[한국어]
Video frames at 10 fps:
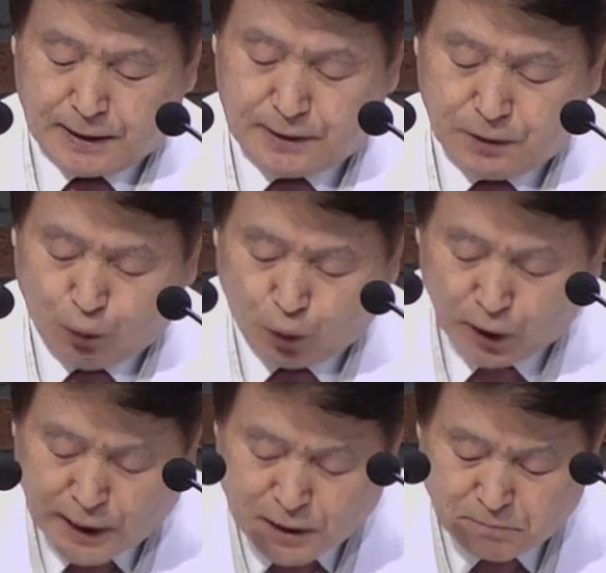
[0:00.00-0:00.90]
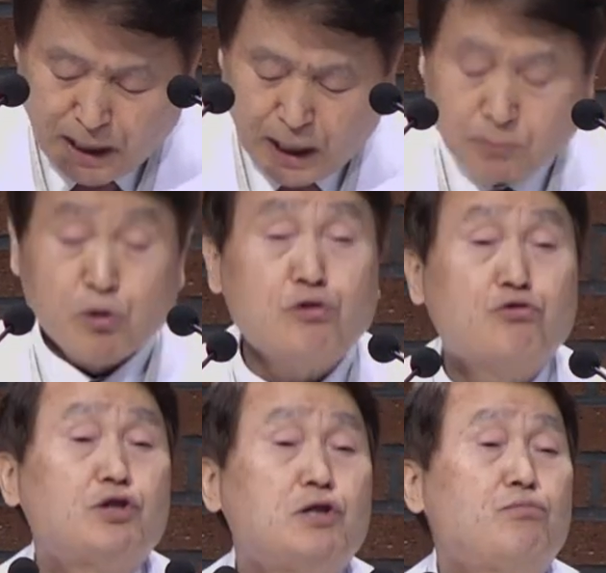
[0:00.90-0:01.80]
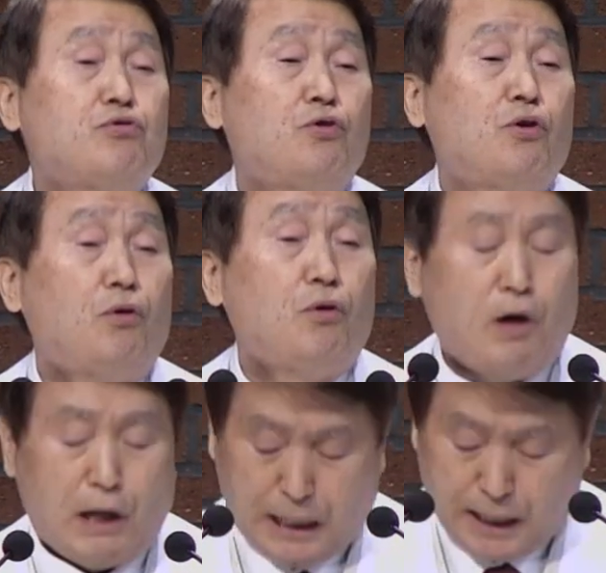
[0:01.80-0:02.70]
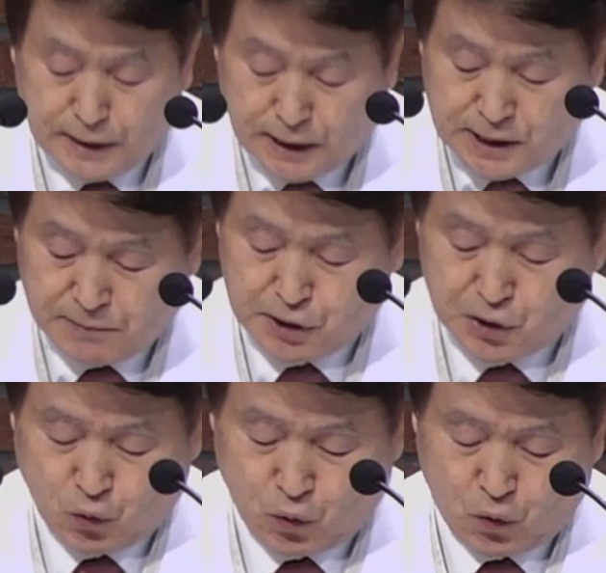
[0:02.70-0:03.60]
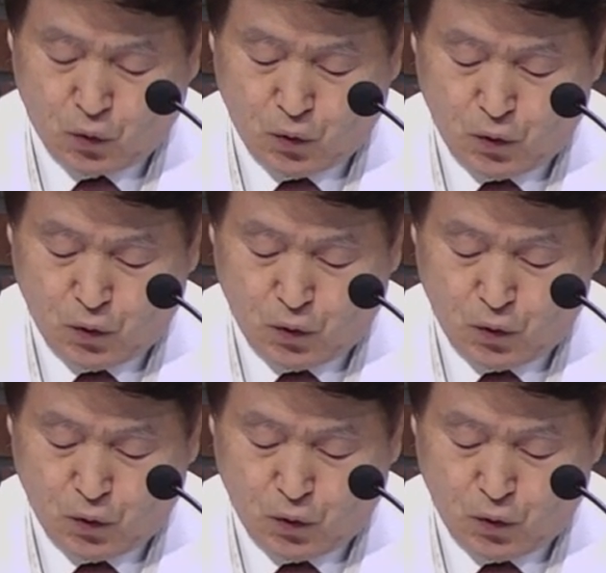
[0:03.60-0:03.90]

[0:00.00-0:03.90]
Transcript: 그 원하는 마음을 주신 분도 하나님이시고